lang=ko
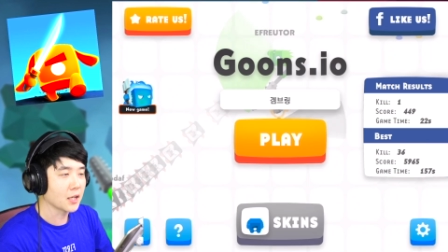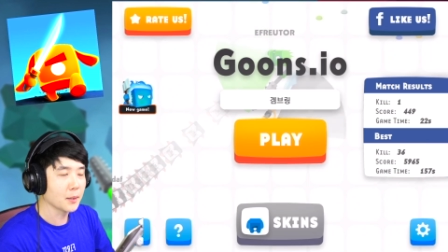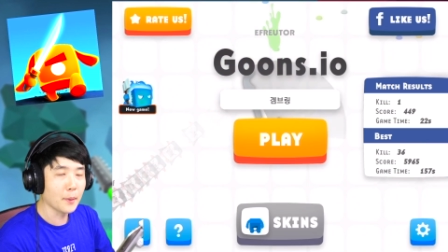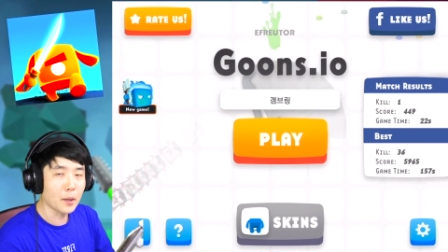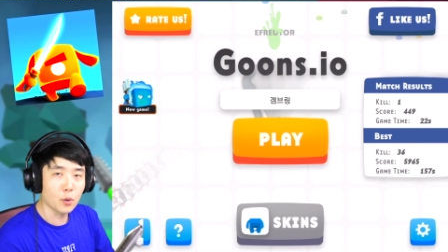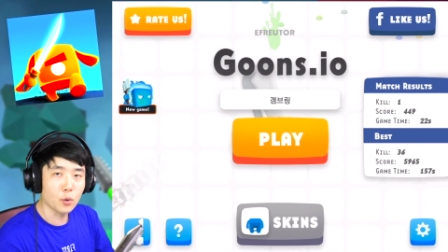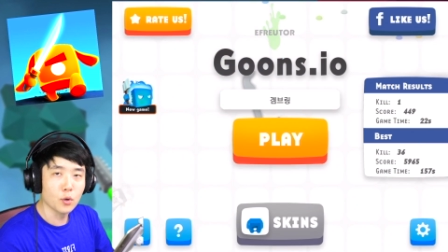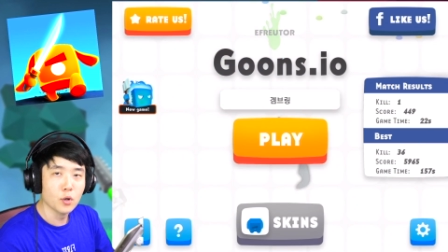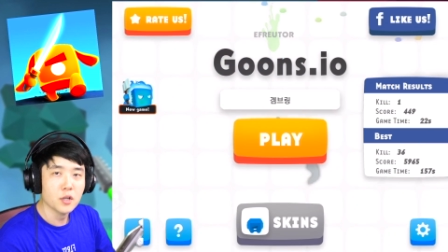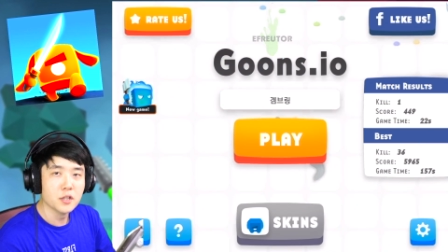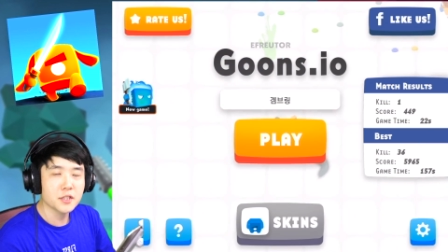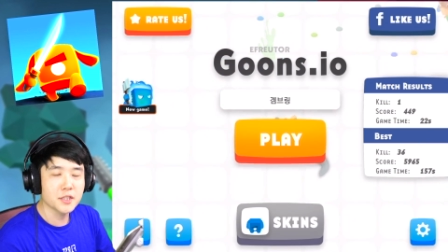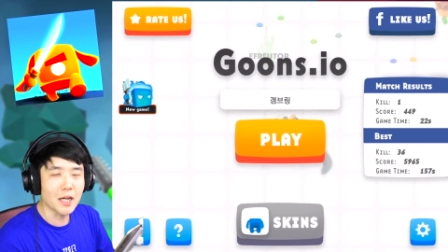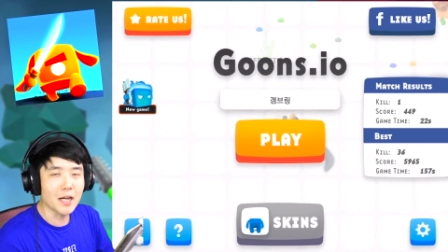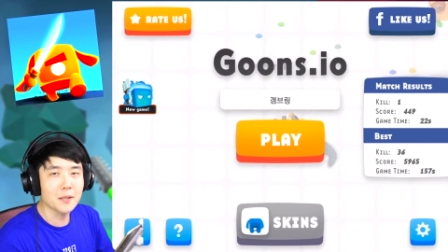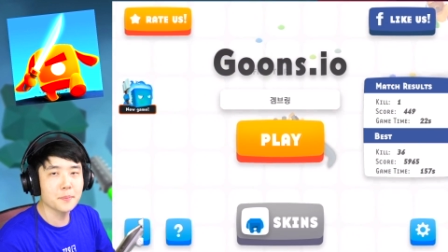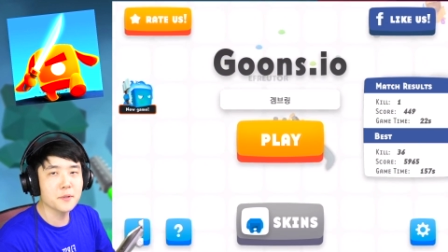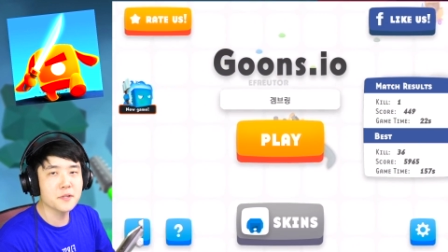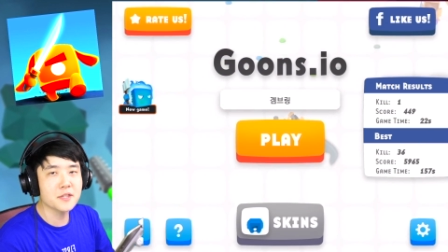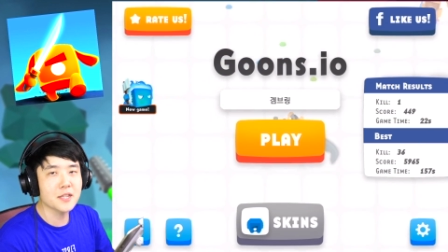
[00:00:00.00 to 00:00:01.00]
이게 바로
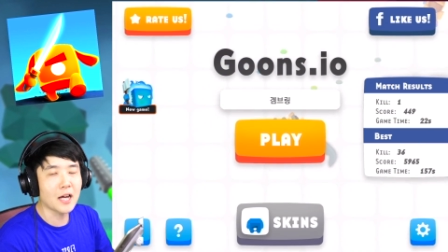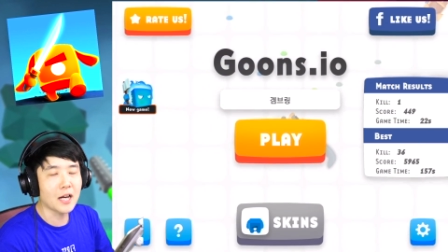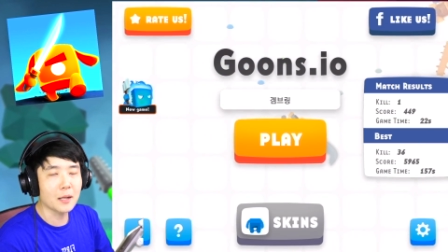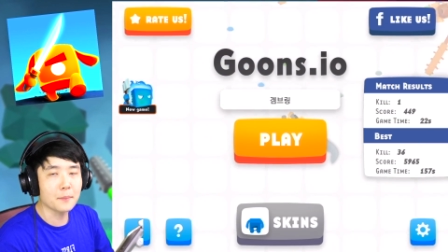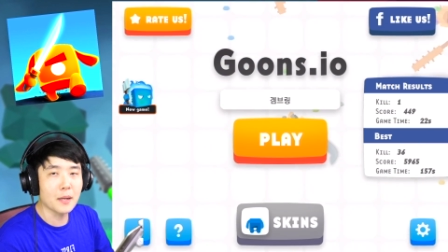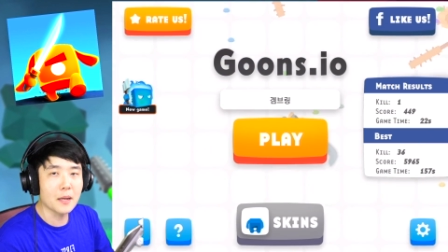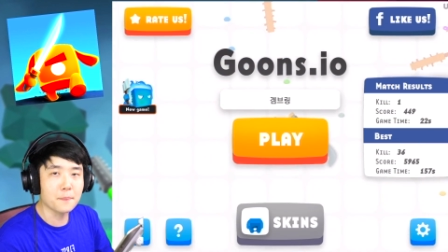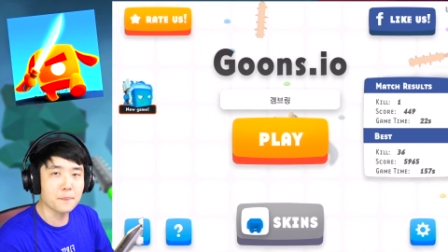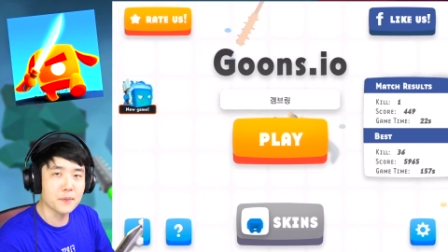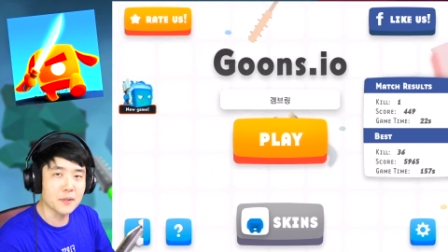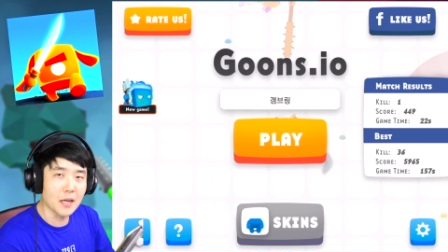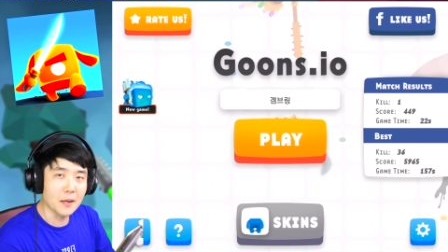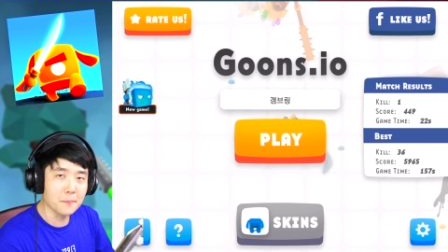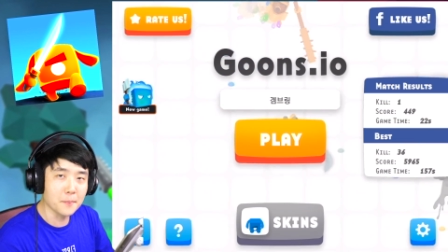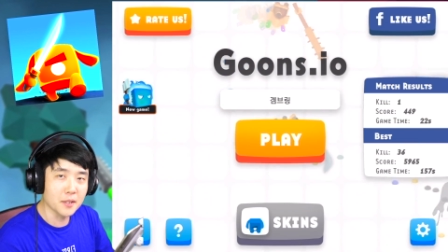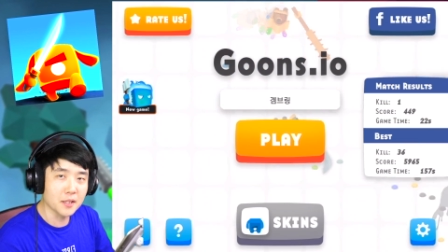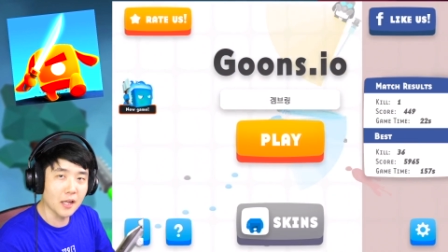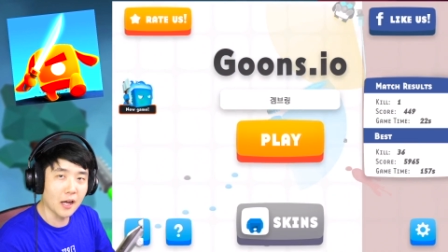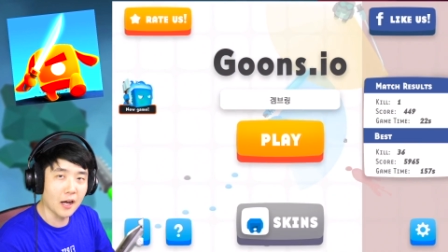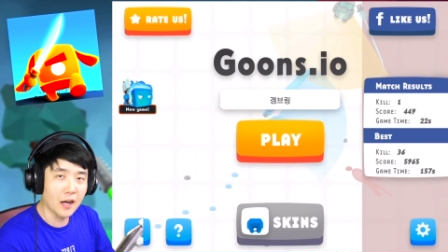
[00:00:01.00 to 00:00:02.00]
짧은 사람의
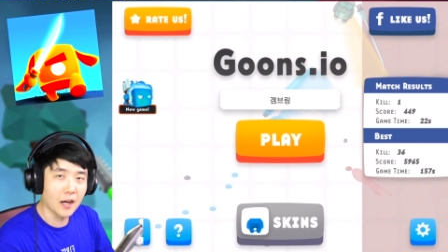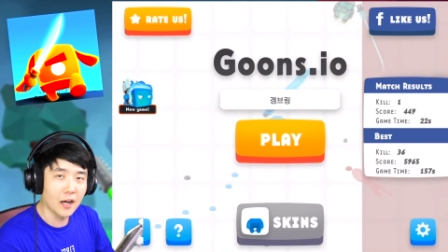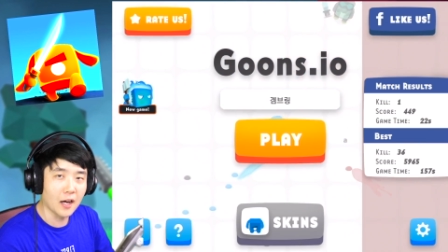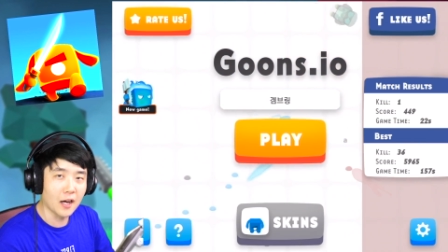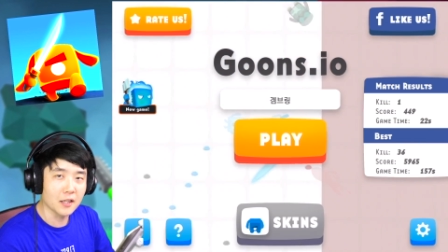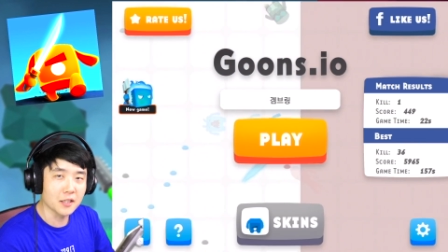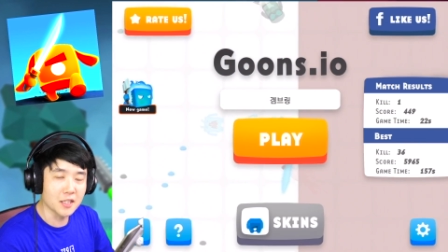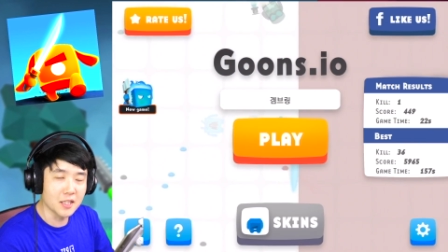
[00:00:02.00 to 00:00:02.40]
비애입니다.